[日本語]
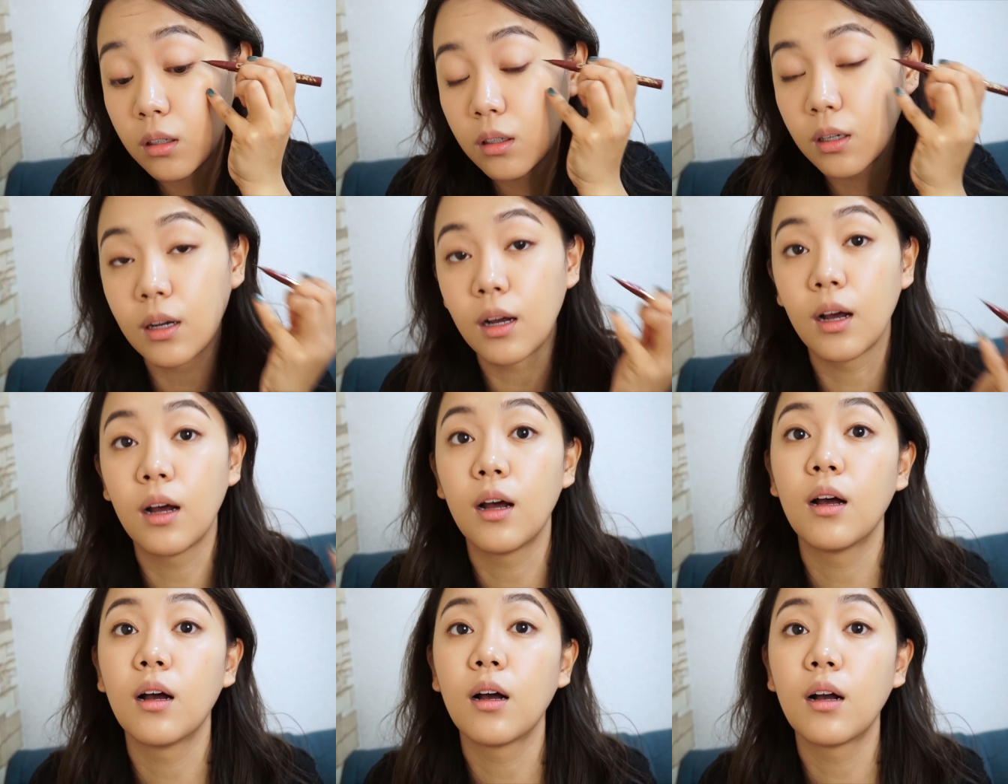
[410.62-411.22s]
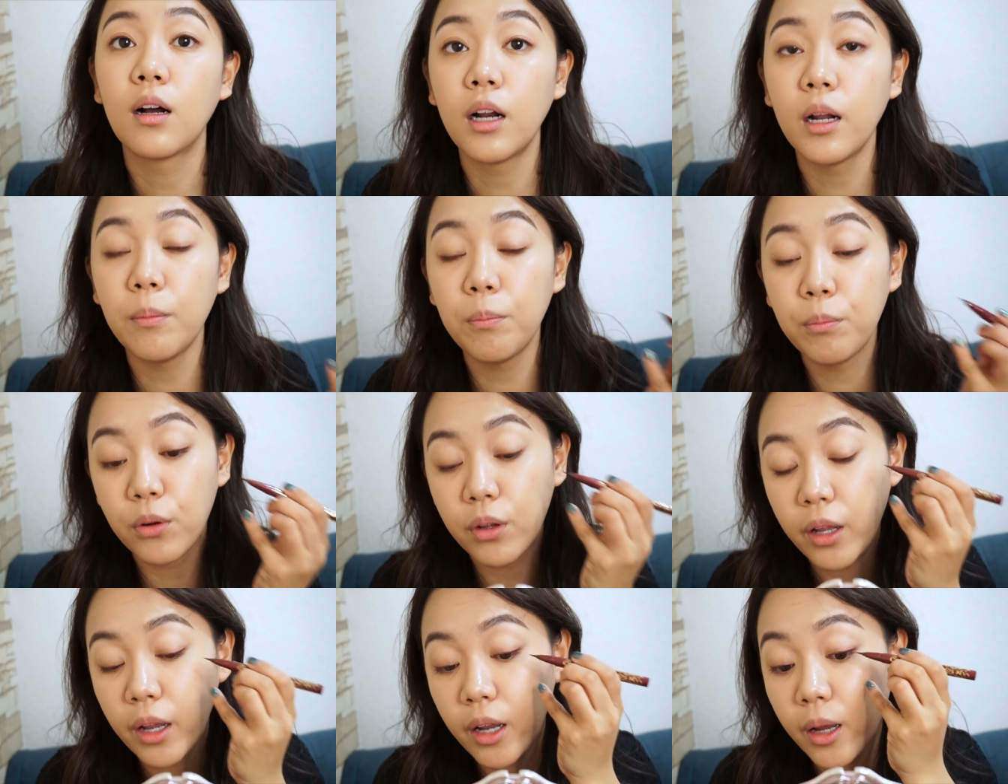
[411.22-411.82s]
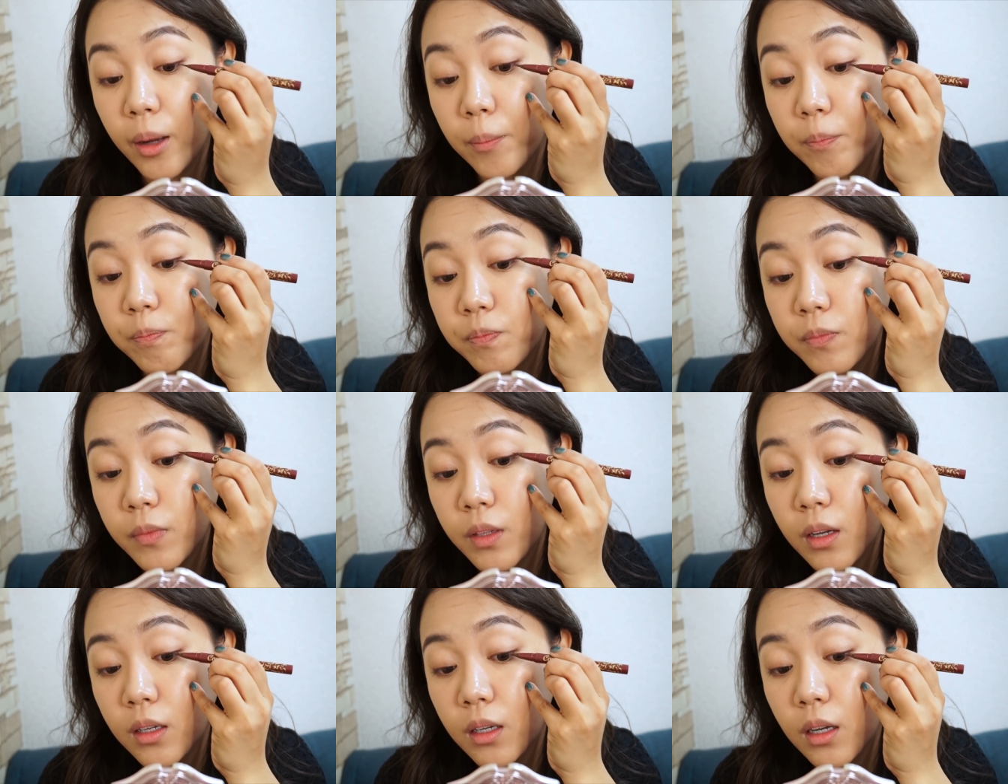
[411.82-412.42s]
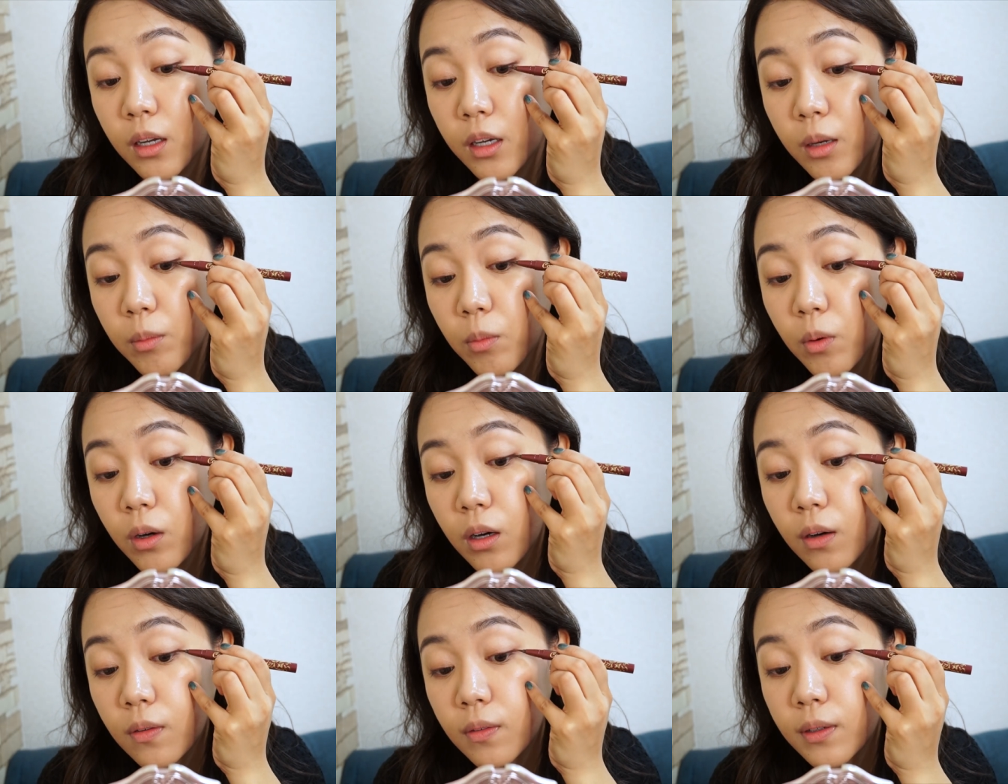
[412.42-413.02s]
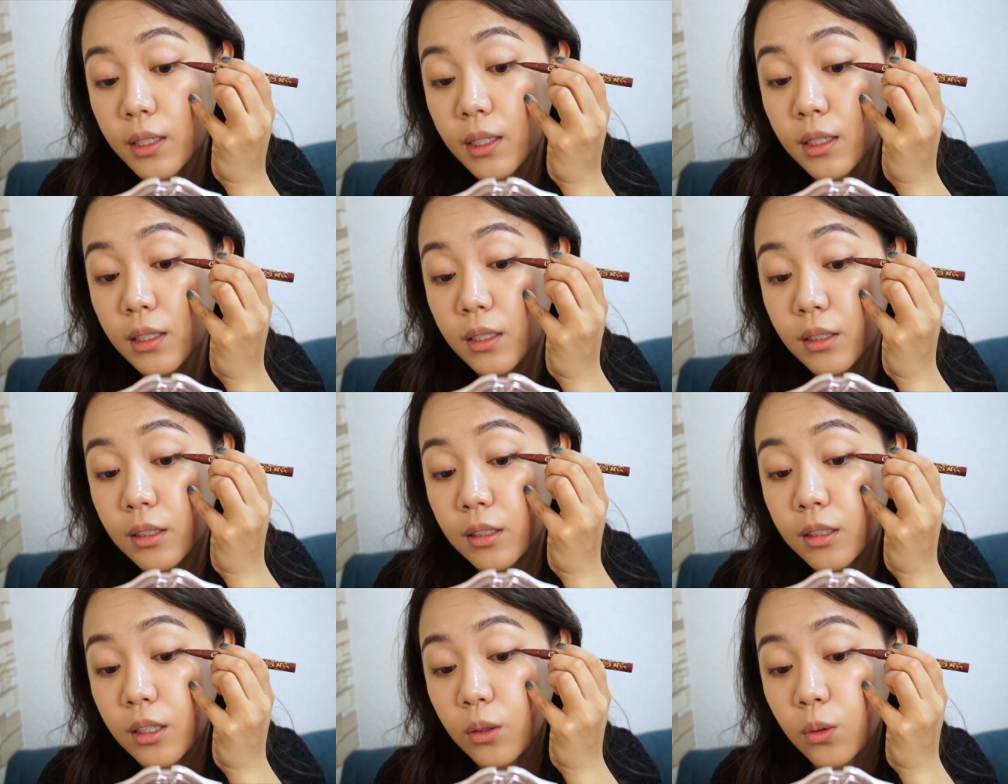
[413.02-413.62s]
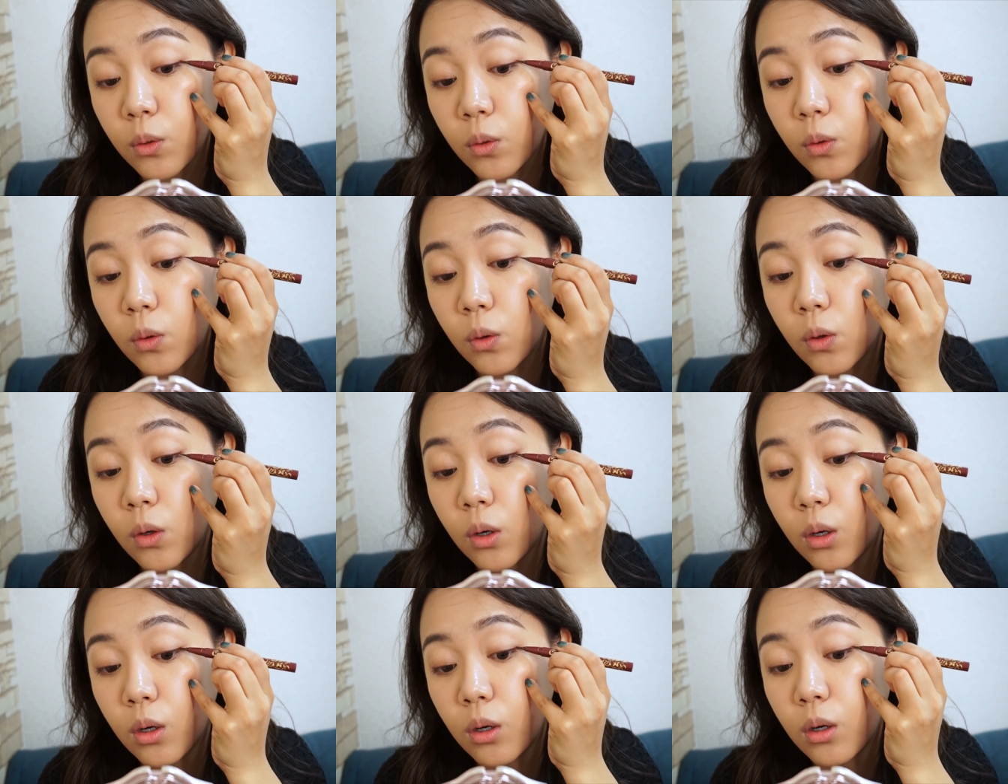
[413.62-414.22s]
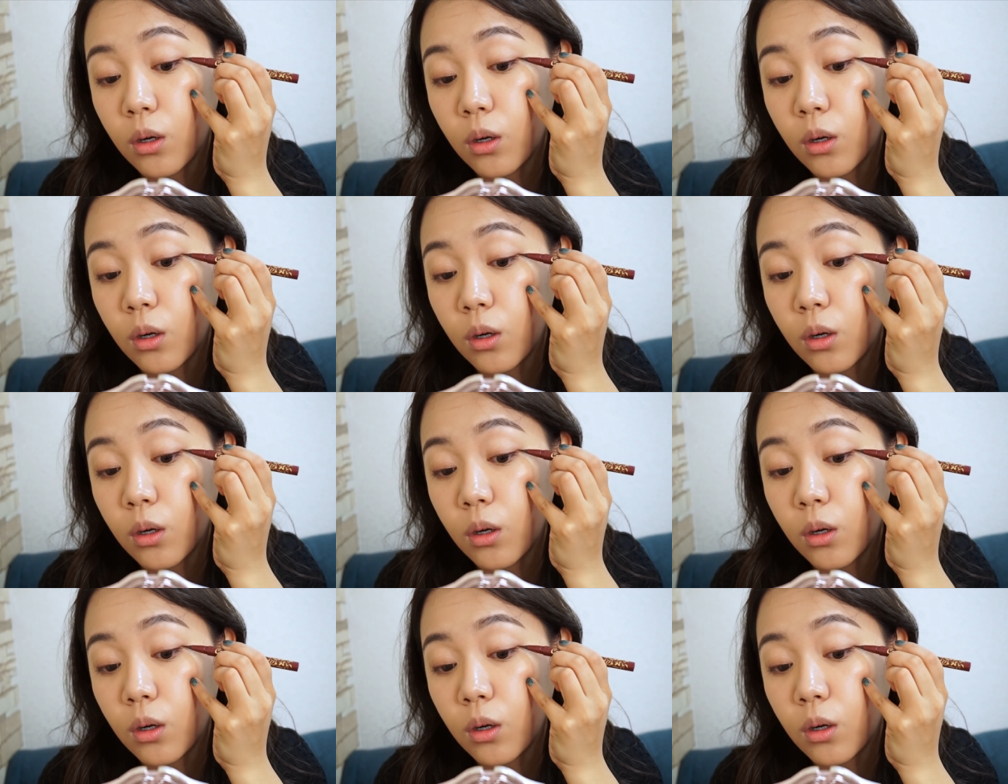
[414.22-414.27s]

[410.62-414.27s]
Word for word: なんか赤リップで跳ね上げも可愛いんですけど